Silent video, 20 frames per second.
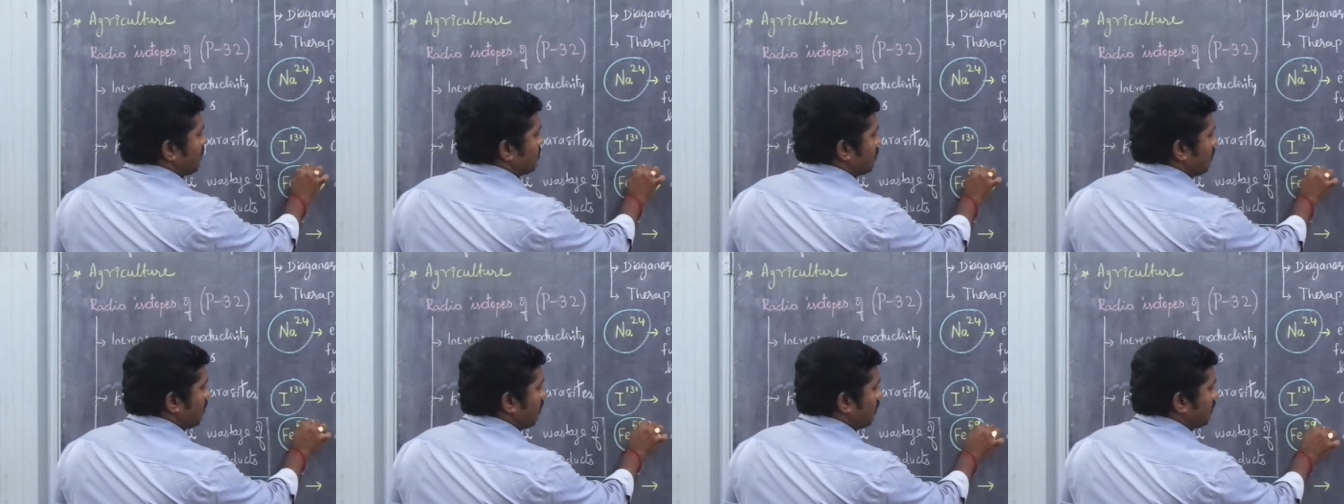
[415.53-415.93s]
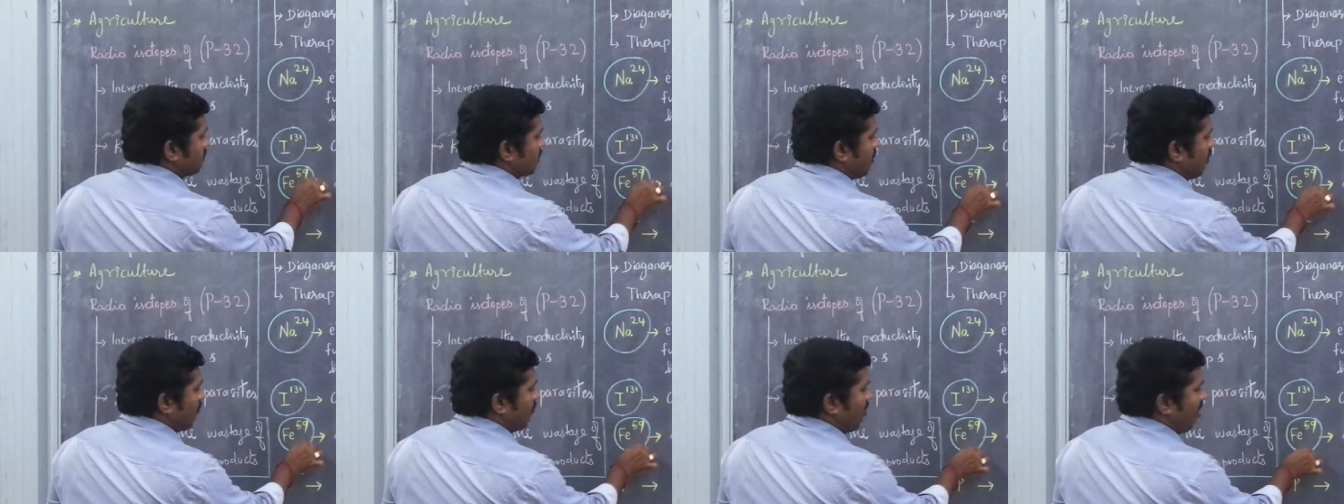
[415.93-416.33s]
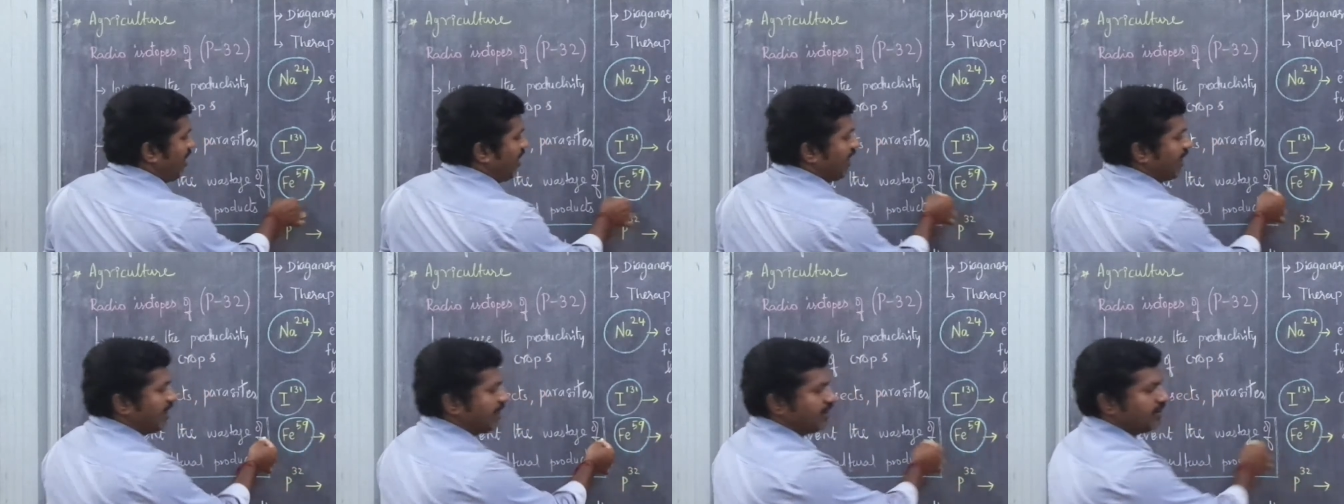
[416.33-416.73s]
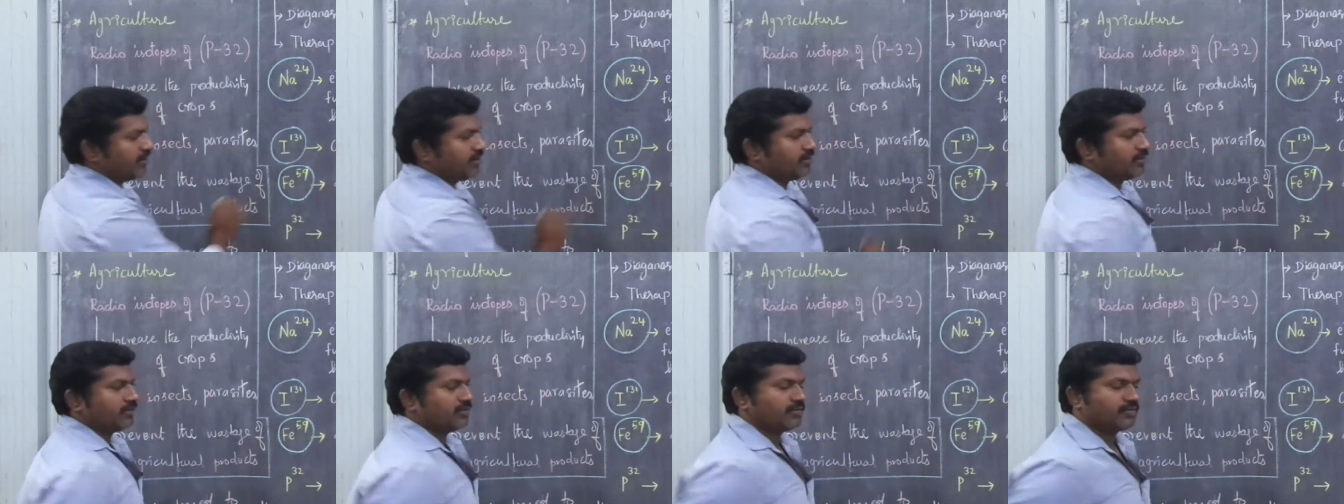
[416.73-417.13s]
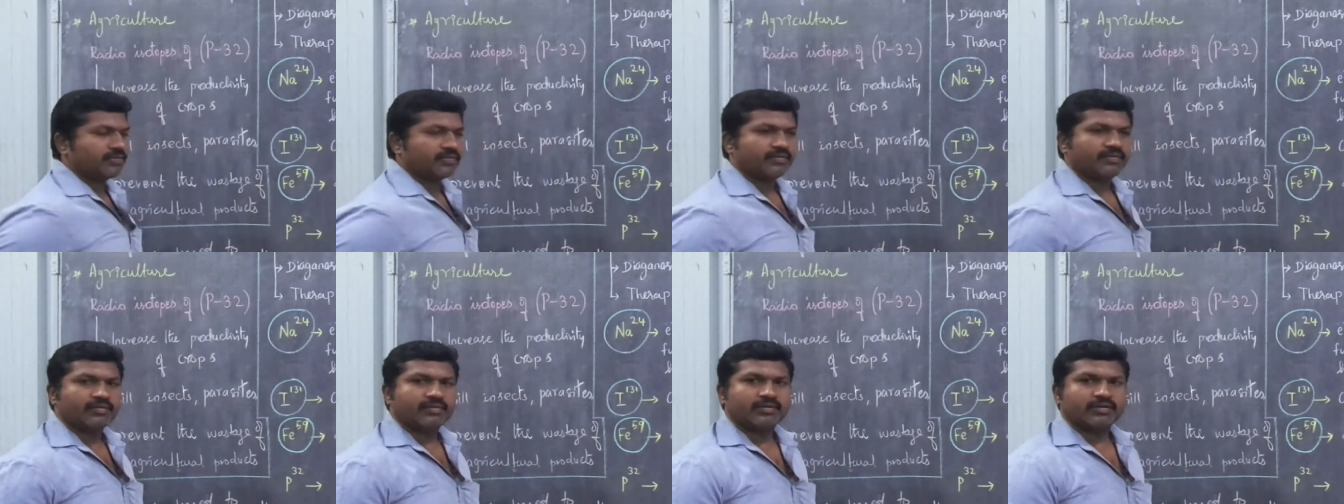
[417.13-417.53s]
ரேடியோ ஐசோடாப்ஸ் ஆஃப் அயன்
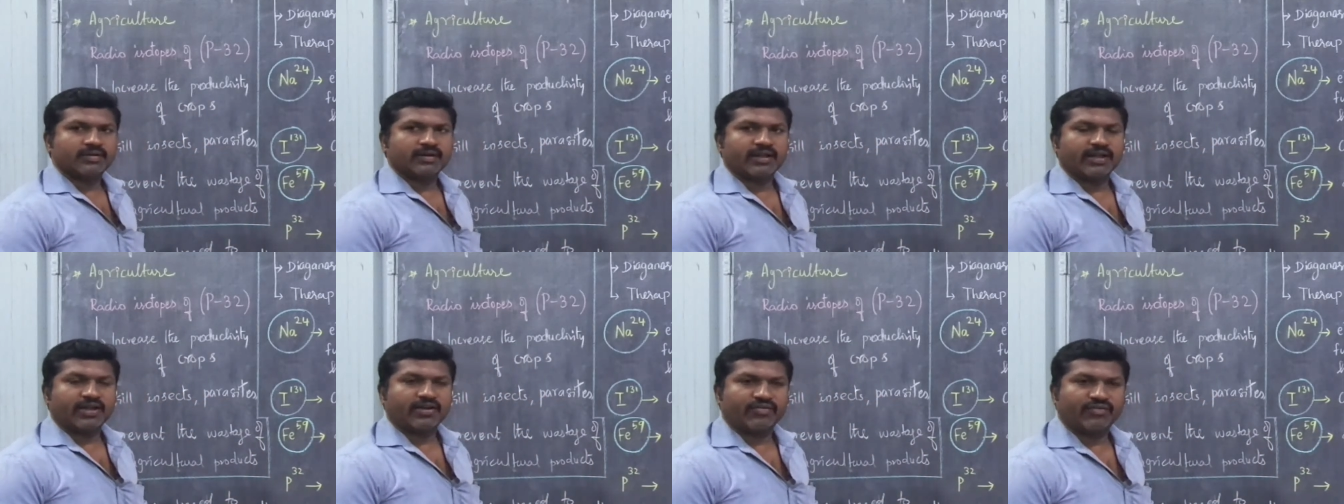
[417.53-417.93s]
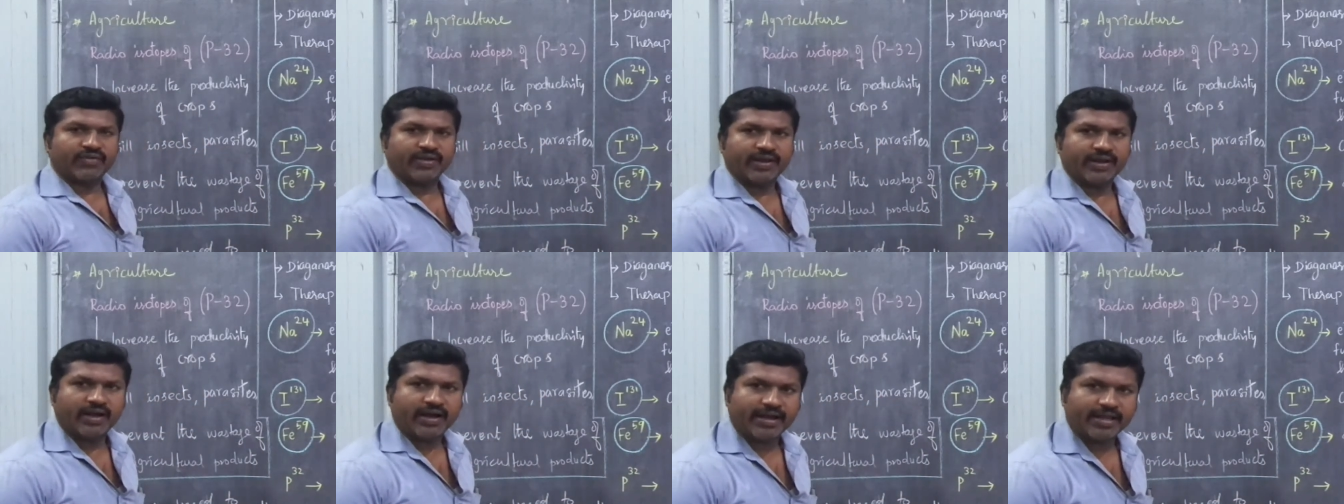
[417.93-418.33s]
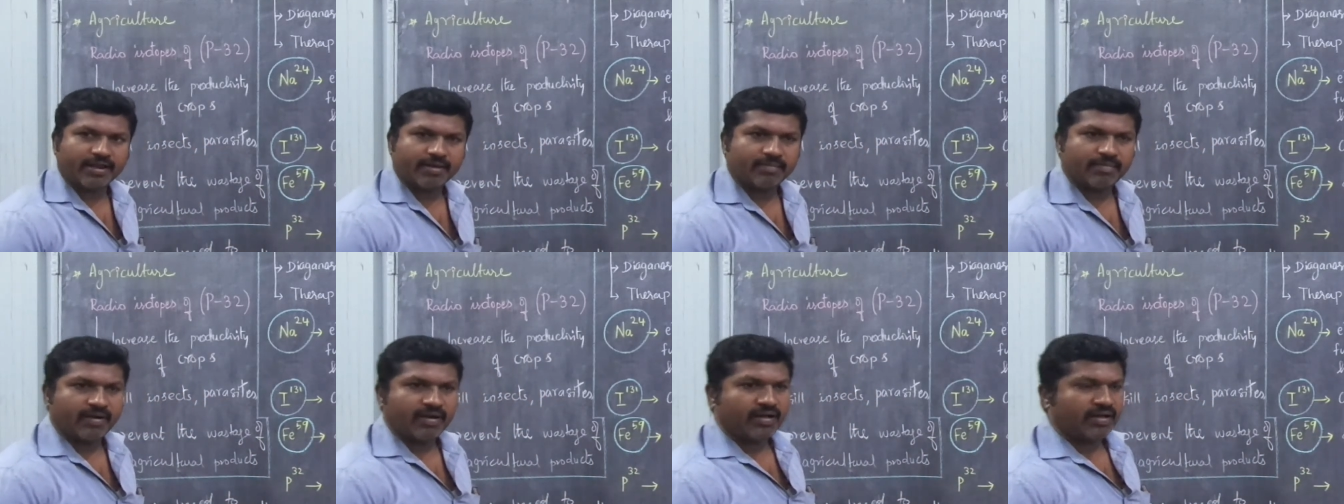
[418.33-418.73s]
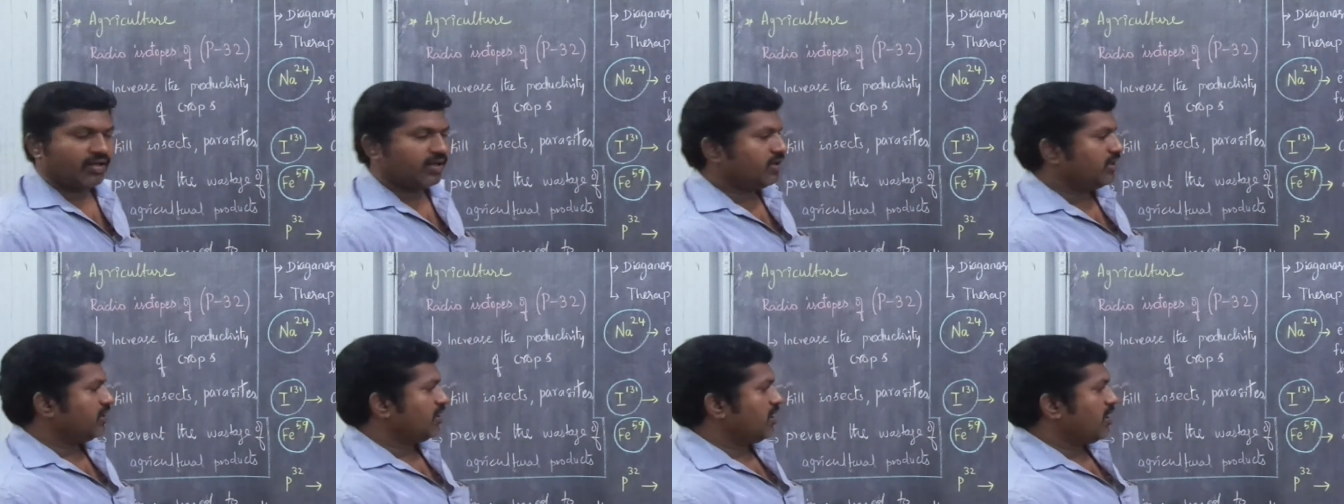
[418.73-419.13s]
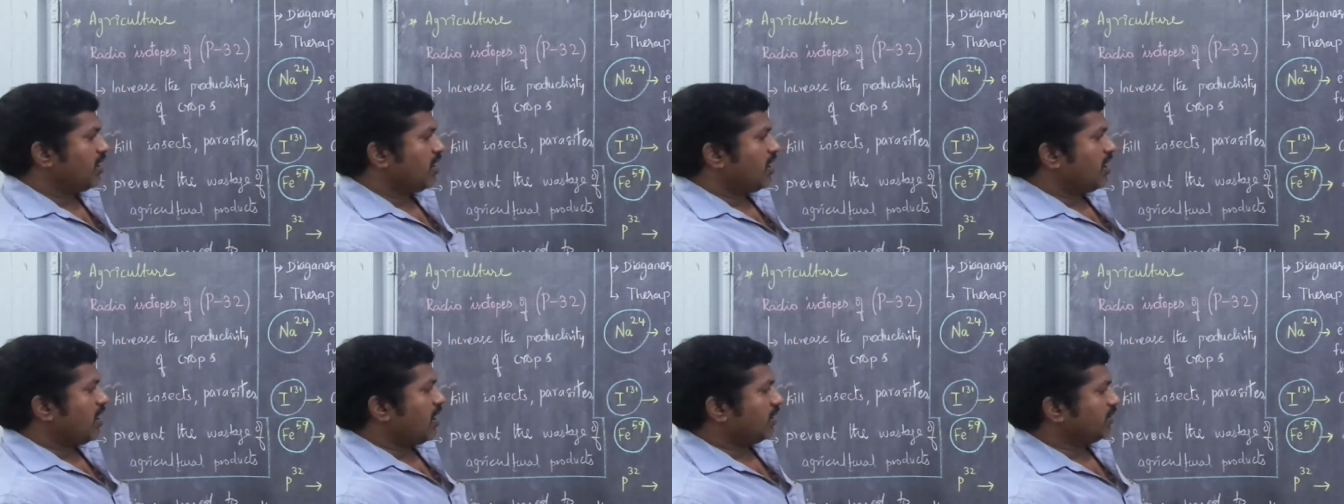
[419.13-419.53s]
எஃப்இனா அயன்மா
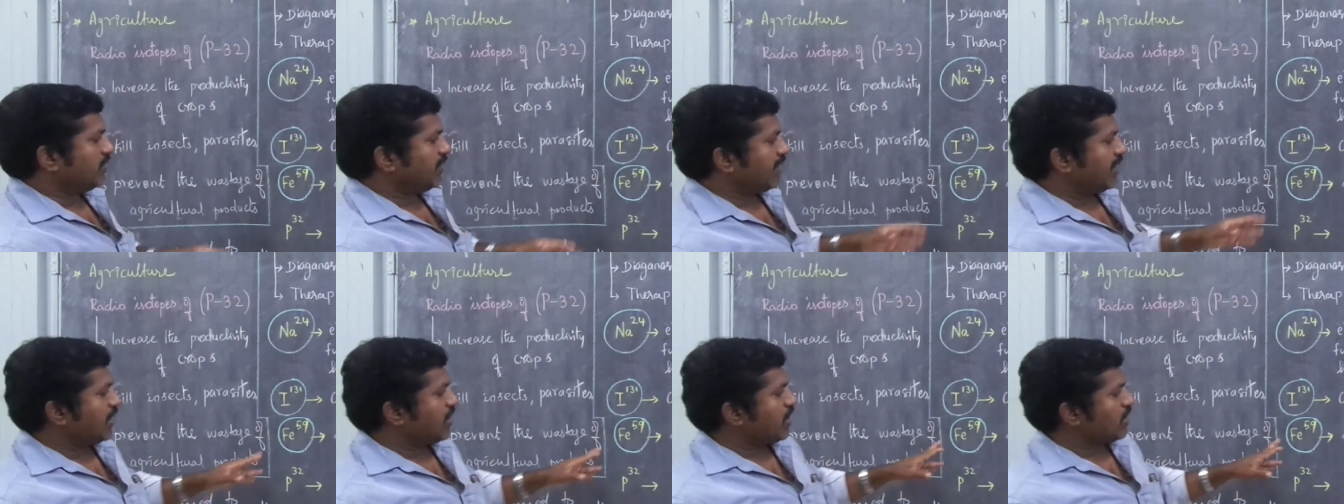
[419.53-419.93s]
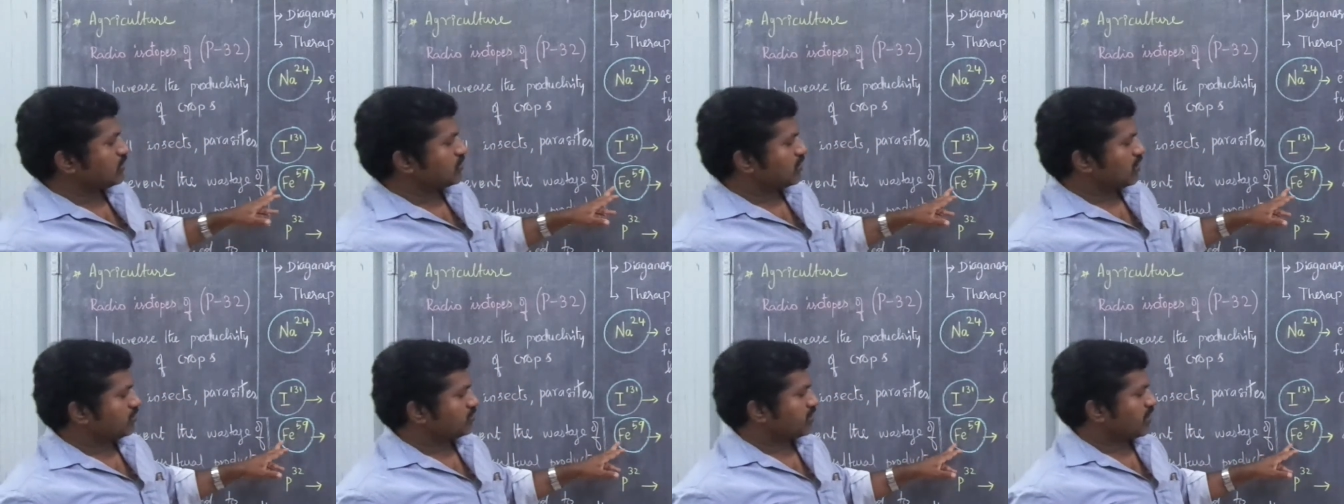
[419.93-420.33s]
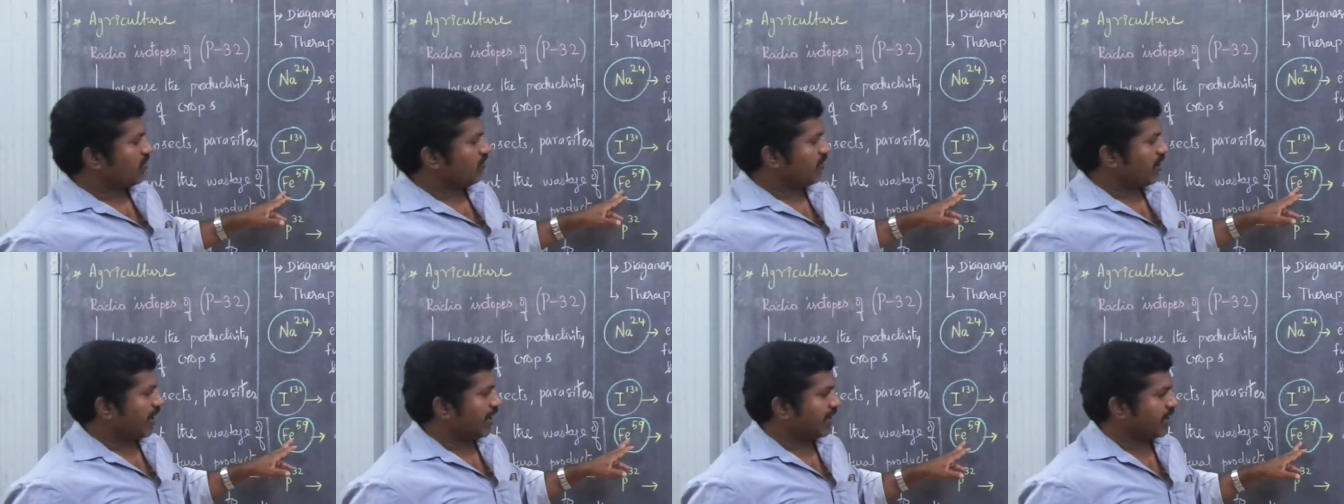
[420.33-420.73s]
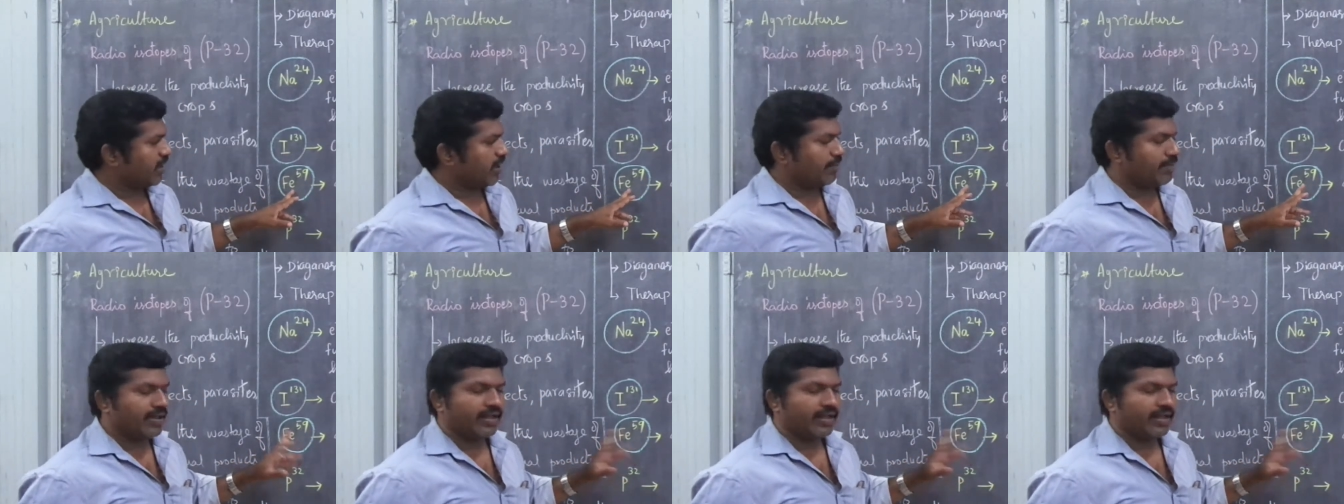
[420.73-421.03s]
அந்த ரேடியோ ஐசோடாப்ஸ் ஆஃப்